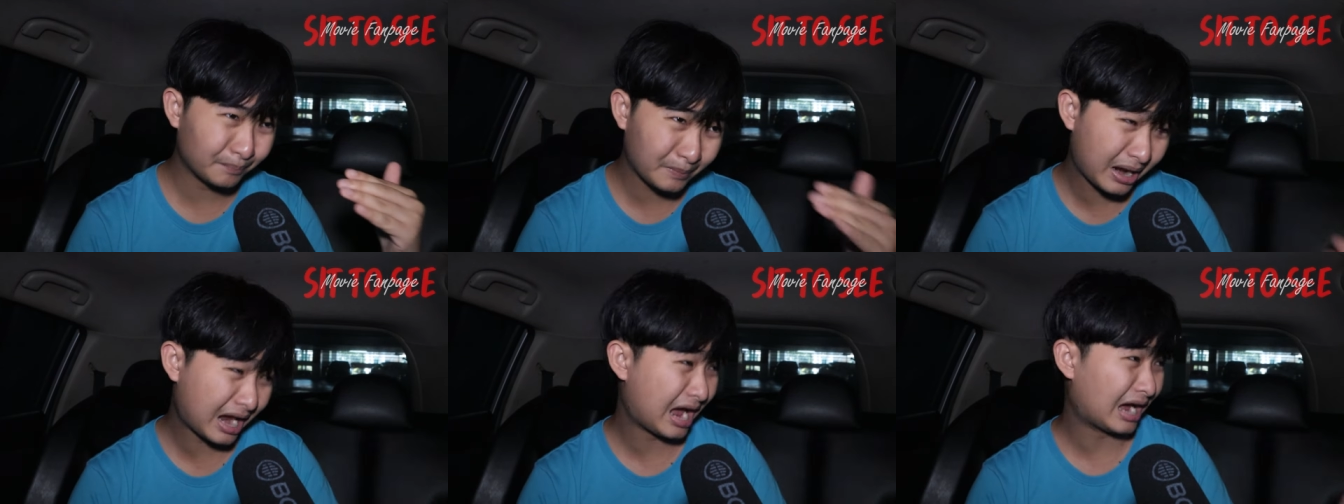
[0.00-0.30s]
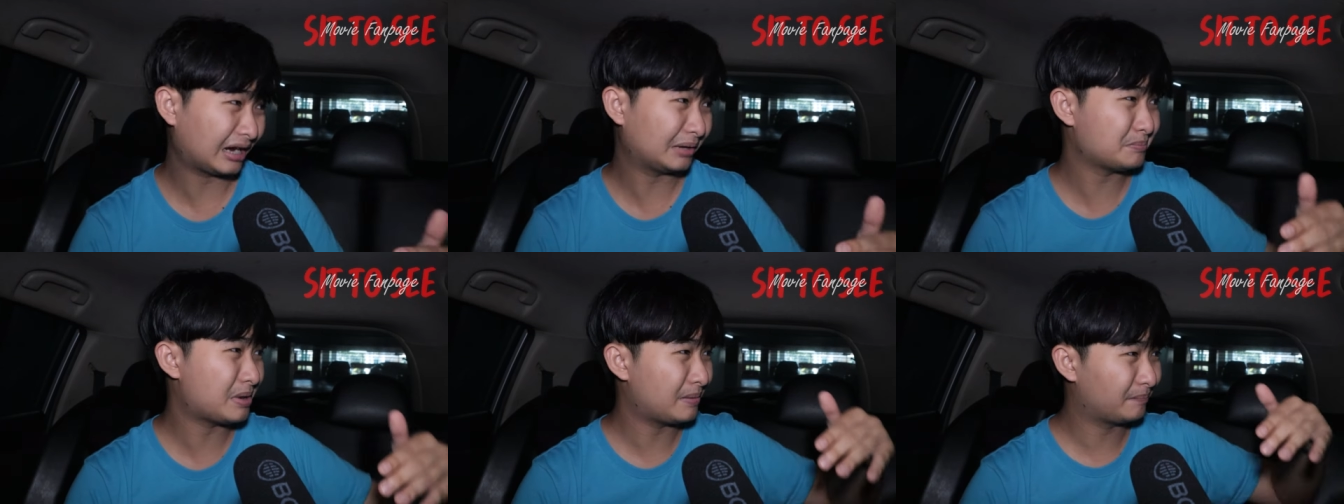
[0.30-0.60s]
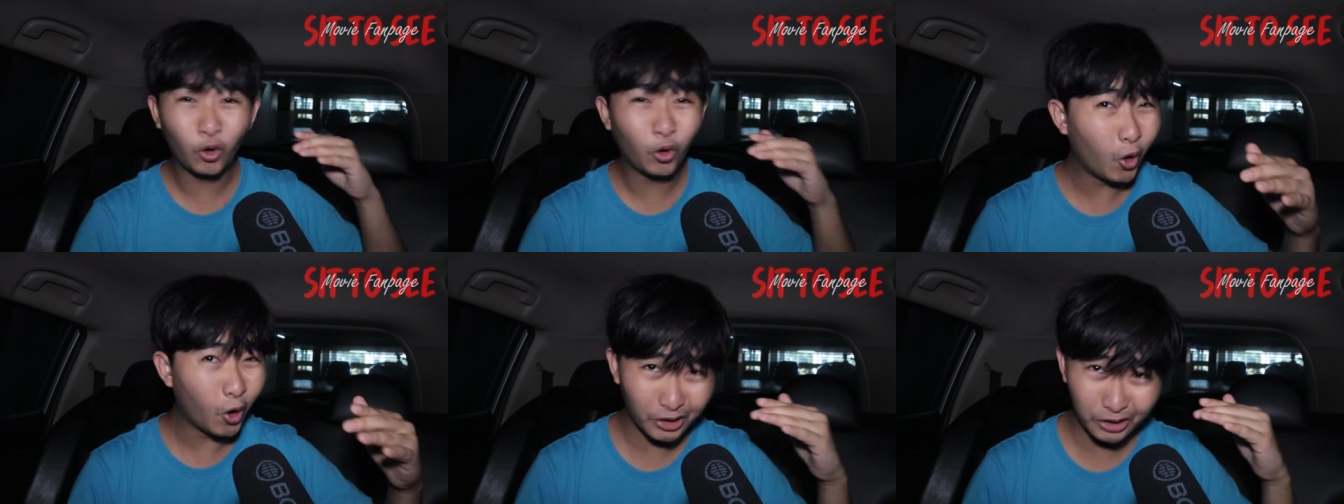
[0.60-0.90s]
มาก ๆ แบ
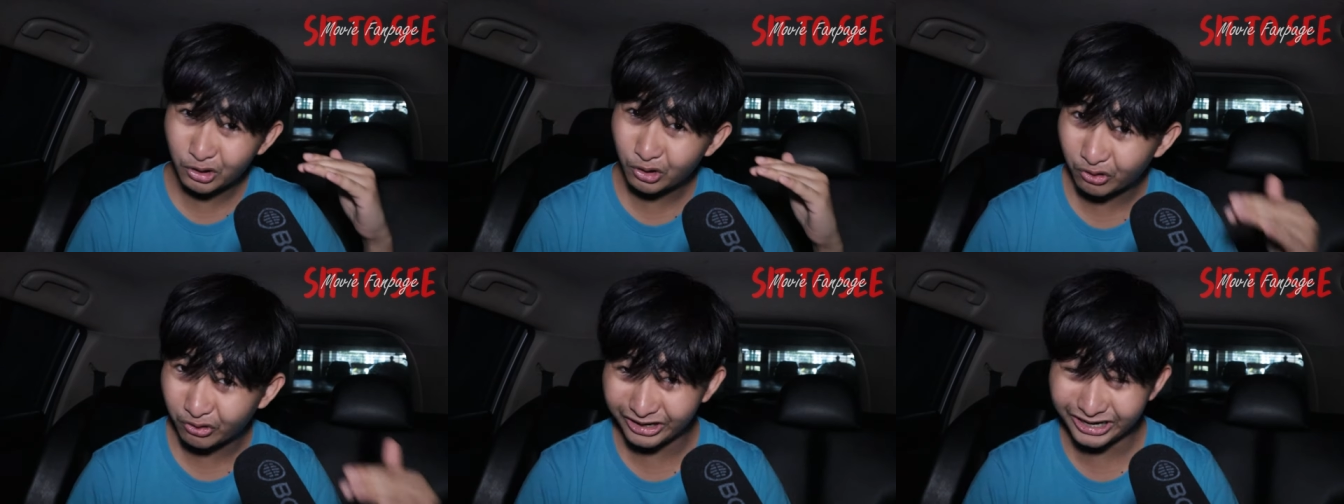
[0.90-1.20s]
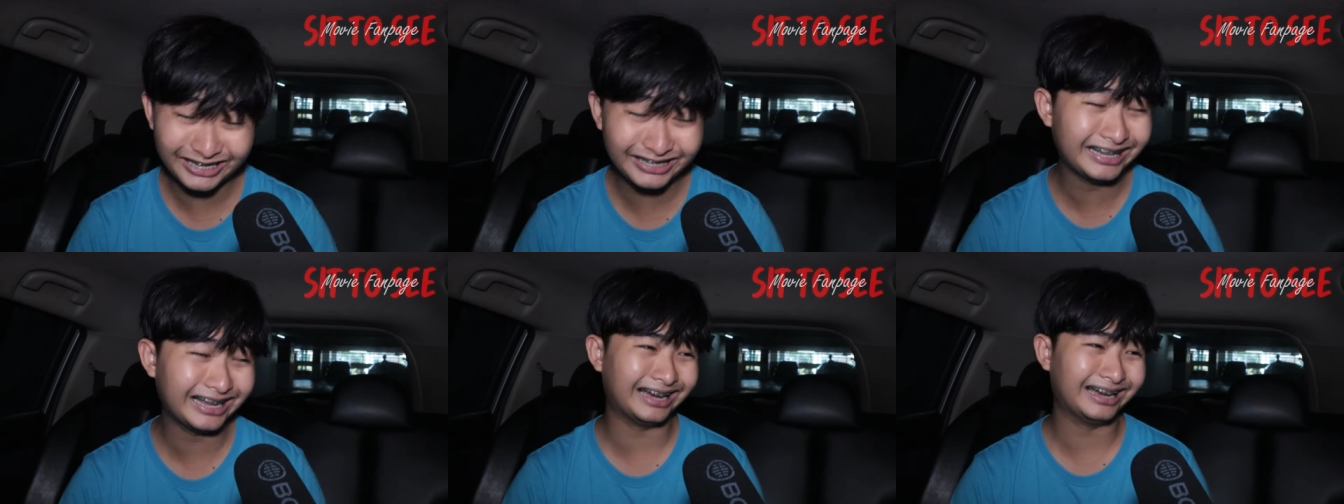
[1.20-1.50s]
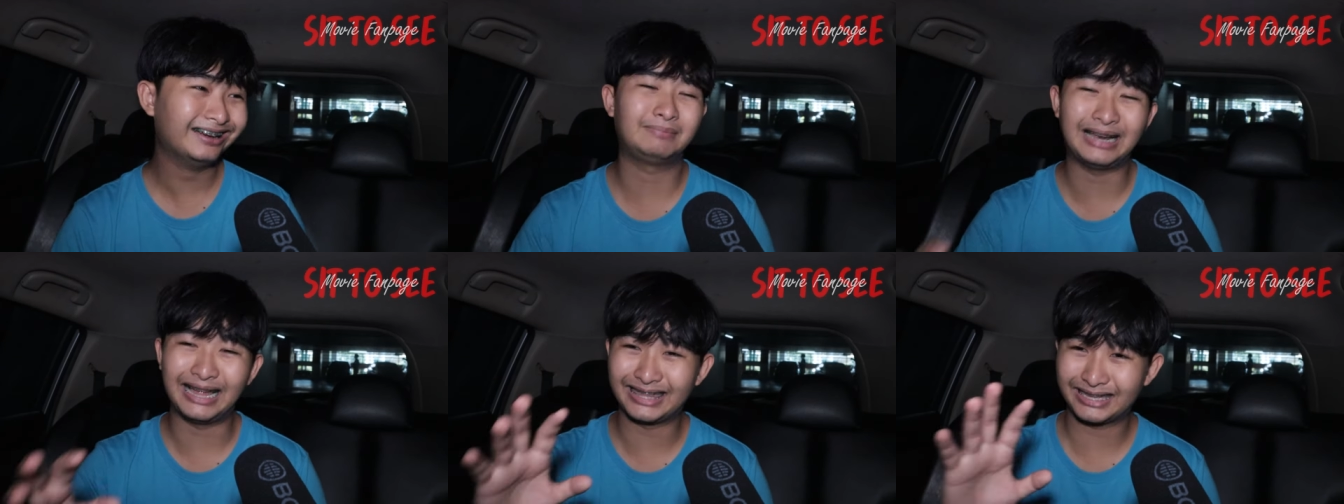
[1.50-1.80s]
บโคตรคริ้น
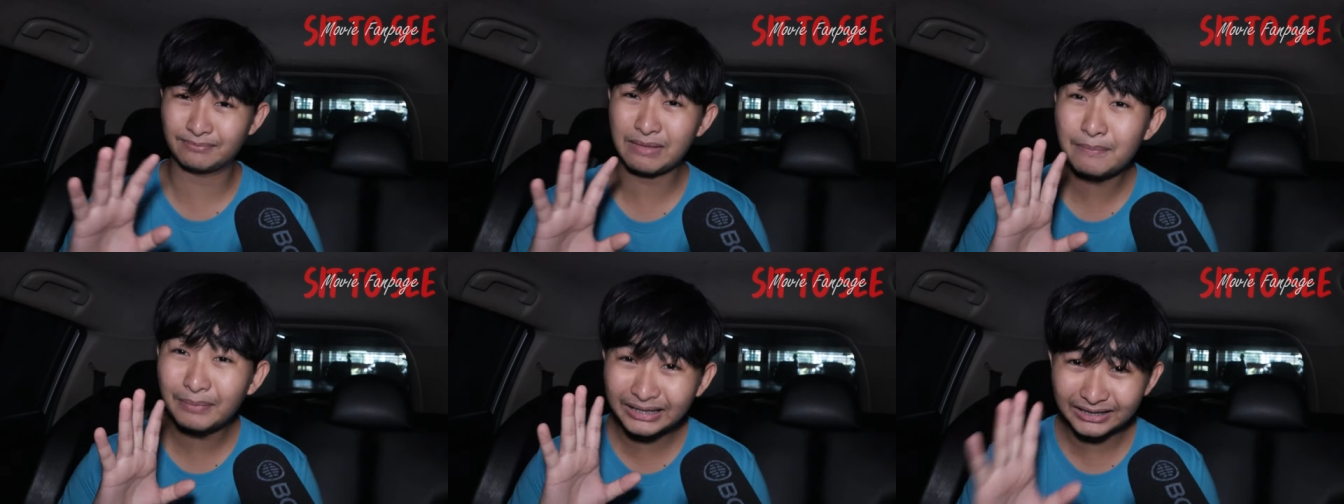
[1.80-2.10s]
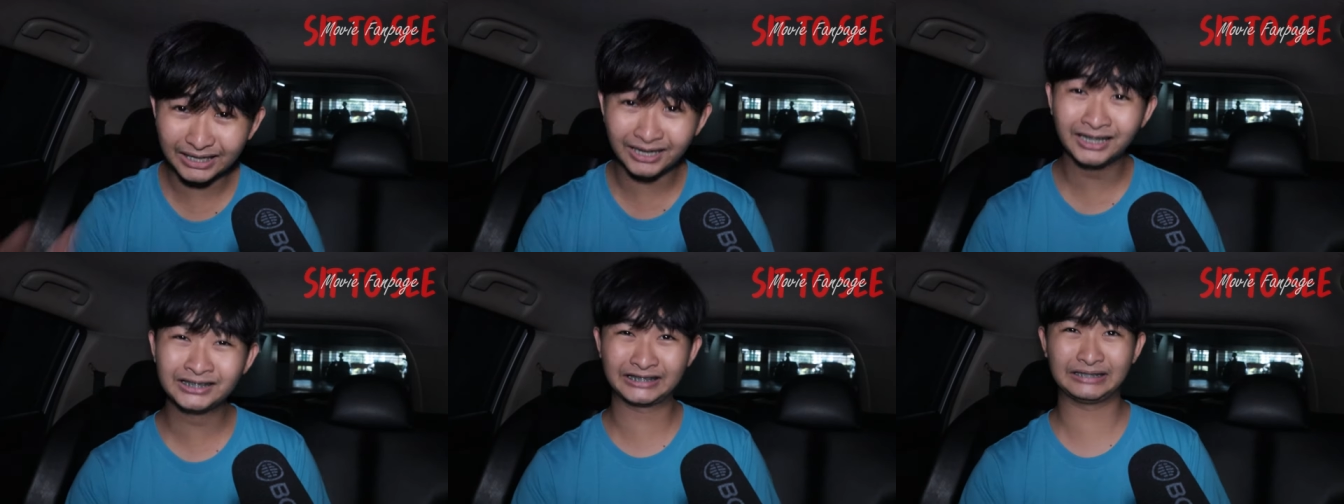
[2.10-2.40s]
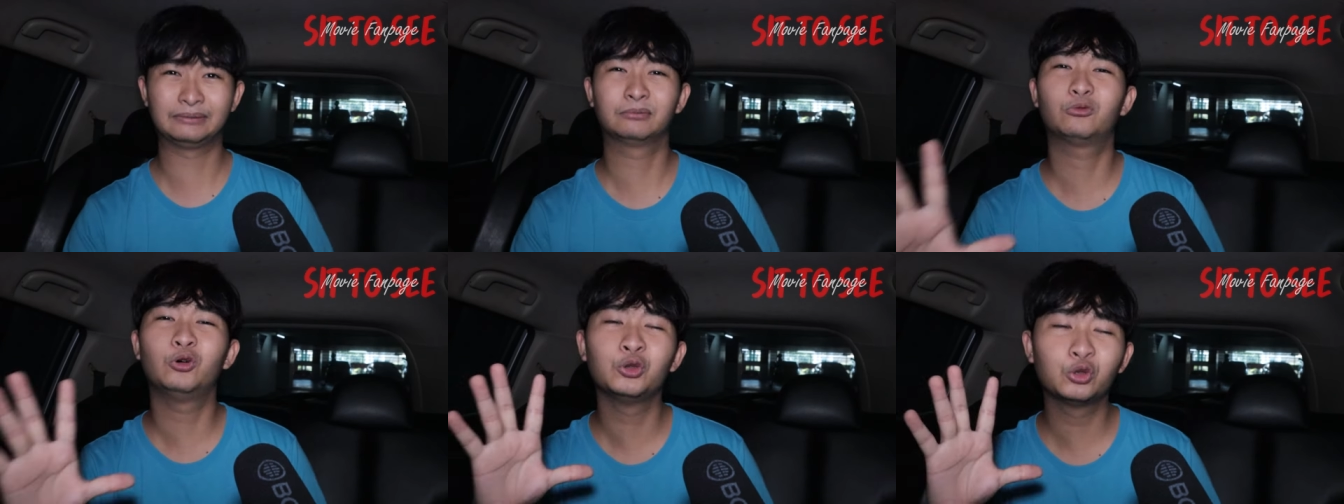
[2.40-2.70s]
อ่ะมันอาจจะไม่บันเทิง
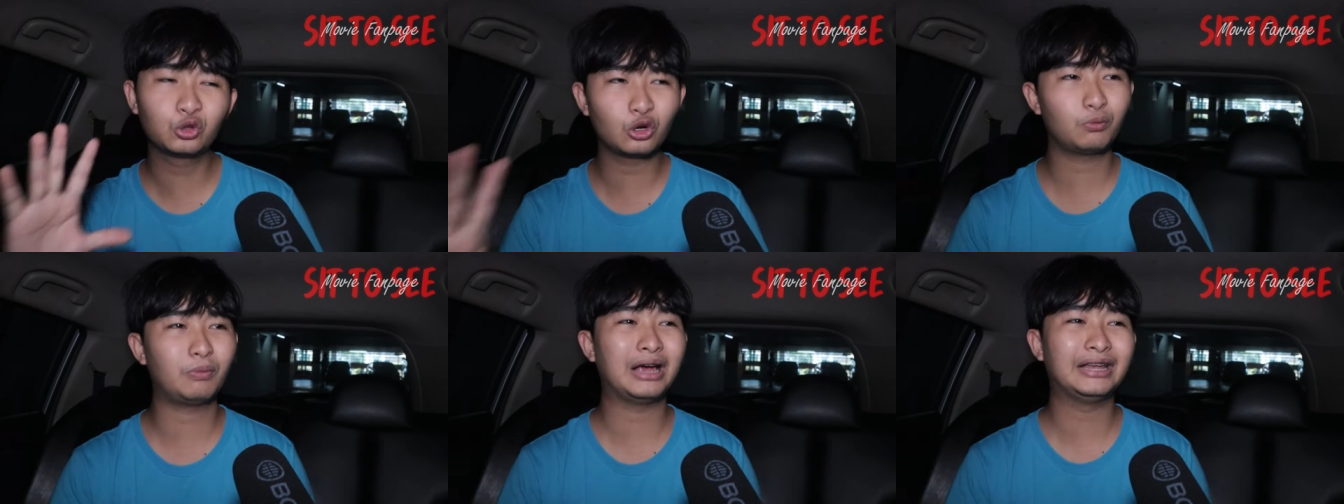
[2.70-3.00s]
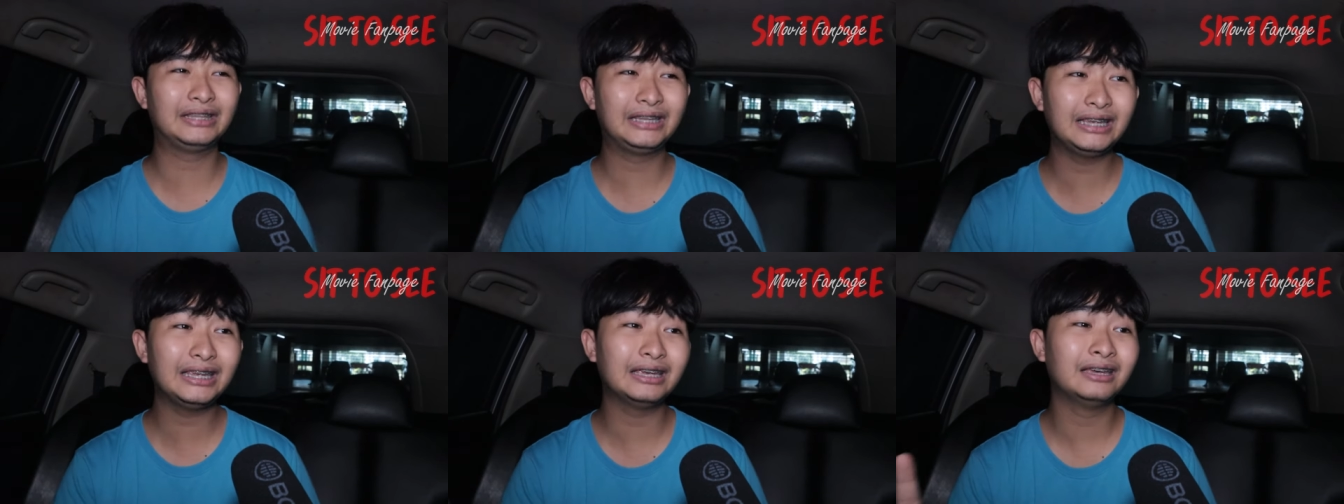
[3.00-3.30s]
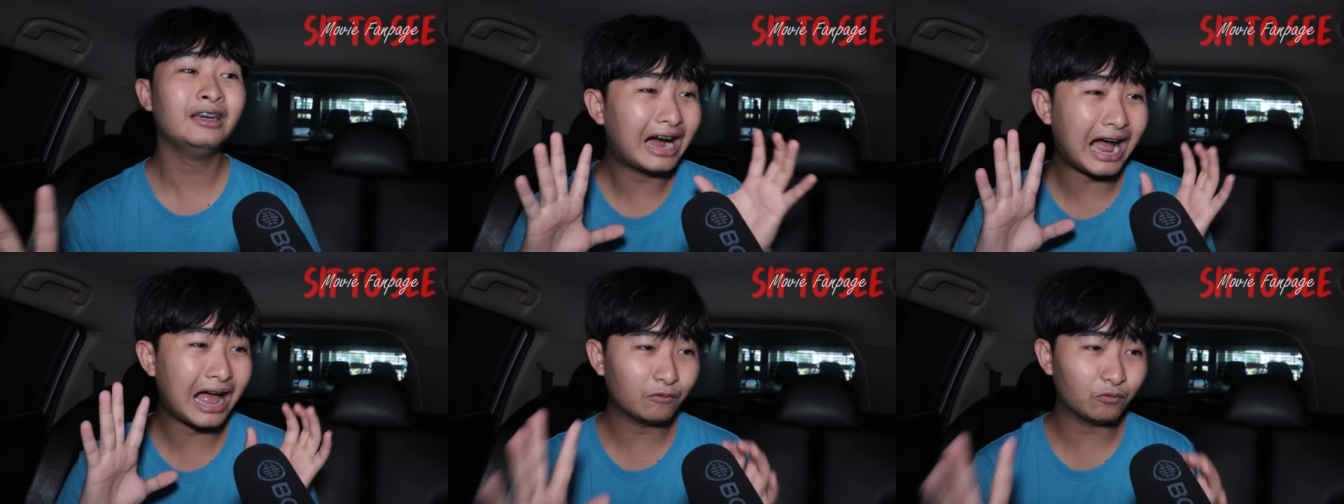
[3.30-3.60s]
สำหรับคนทั่วไปที่
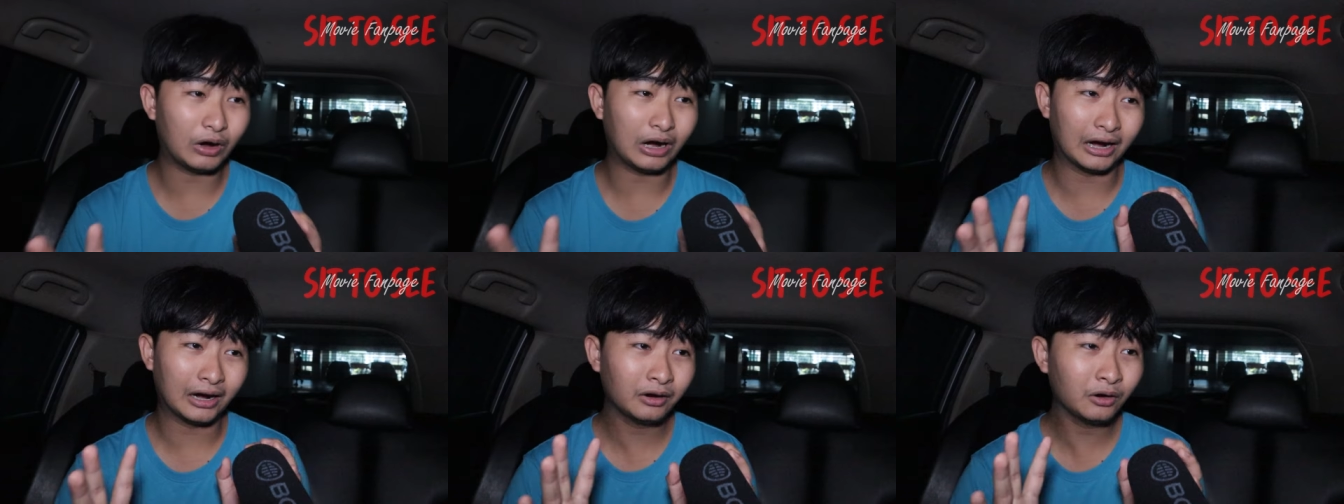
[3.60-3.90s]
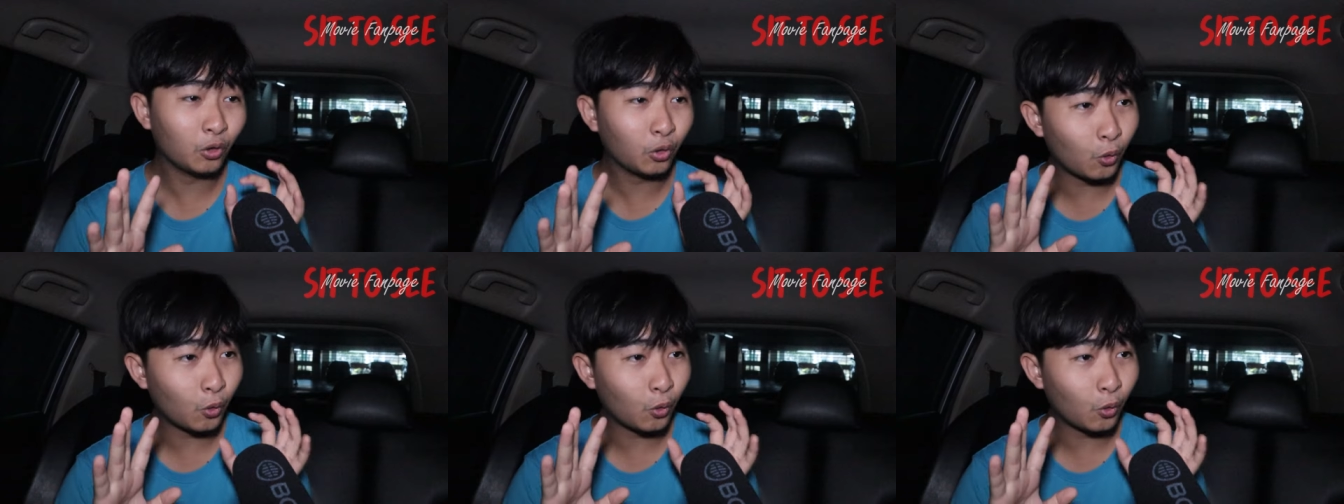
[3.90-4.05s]
คาดหวัง